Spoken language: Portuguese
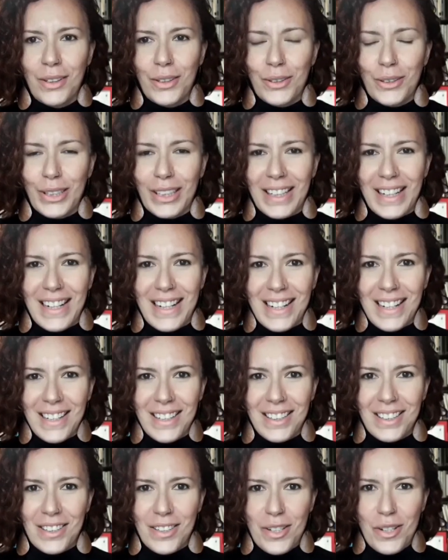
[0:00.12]
Olá,
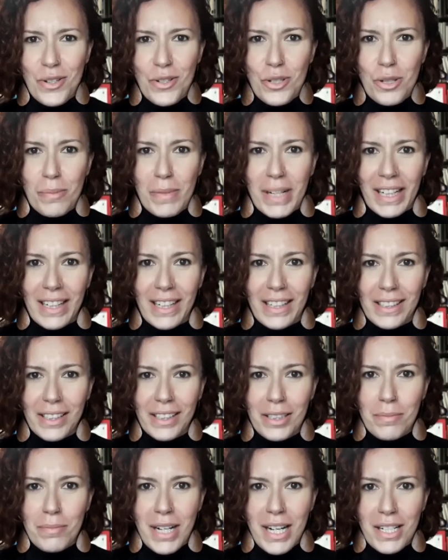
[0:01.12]
eu sou
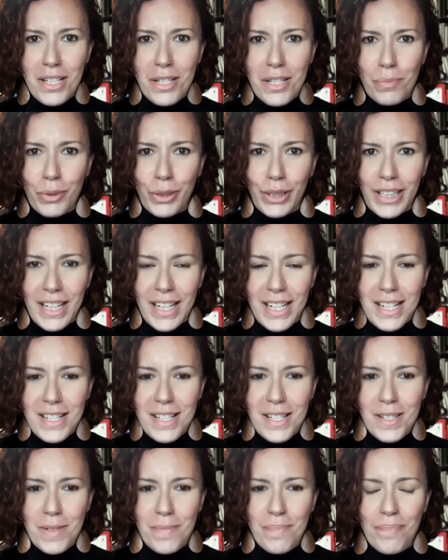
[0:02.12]
Magali Max
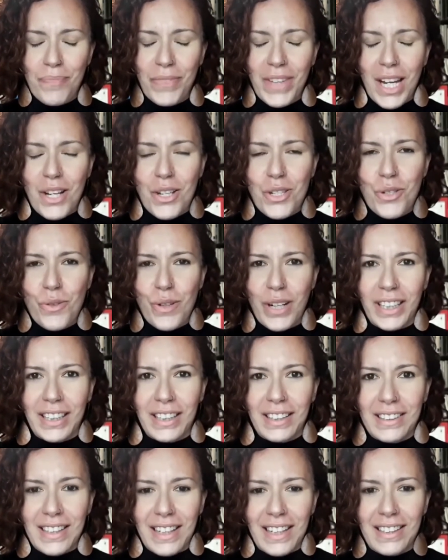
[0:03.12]
Pulies, sou
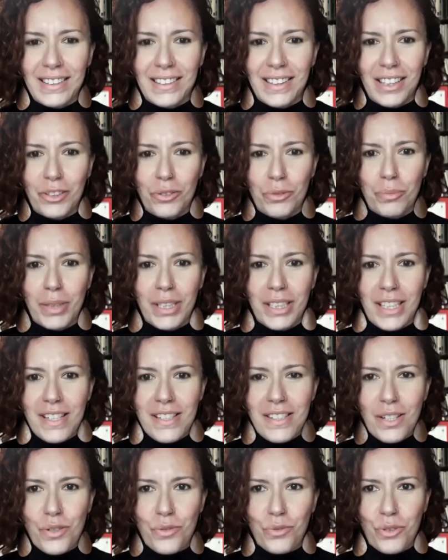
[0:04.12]
arquiteta e
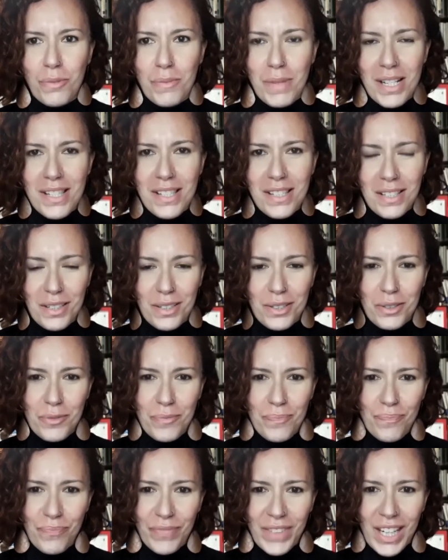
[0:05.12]
urbanista de formação.